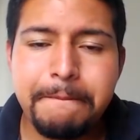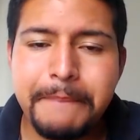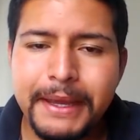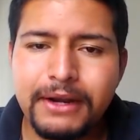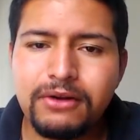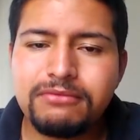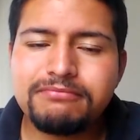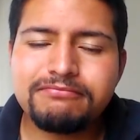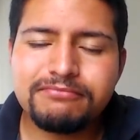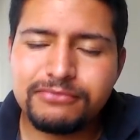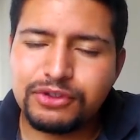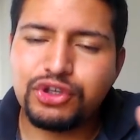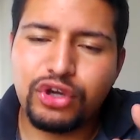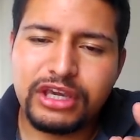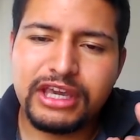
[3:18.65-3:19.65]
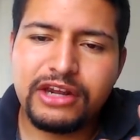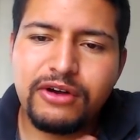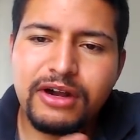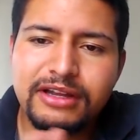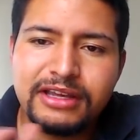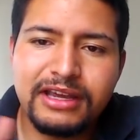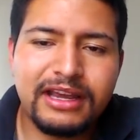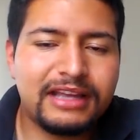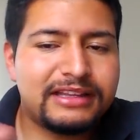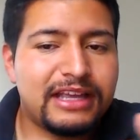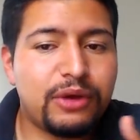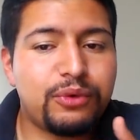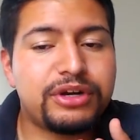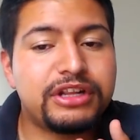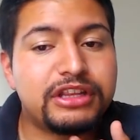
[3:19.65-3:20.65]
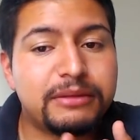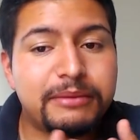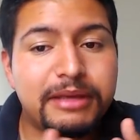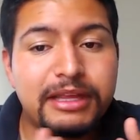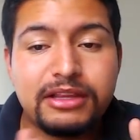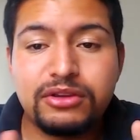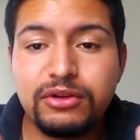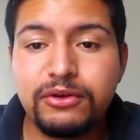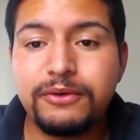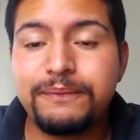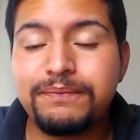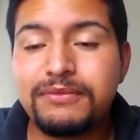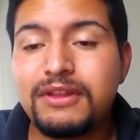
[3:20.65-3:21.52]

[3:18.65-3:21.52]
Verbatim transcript: Pero yo quiero alguien que tenga un rendimiento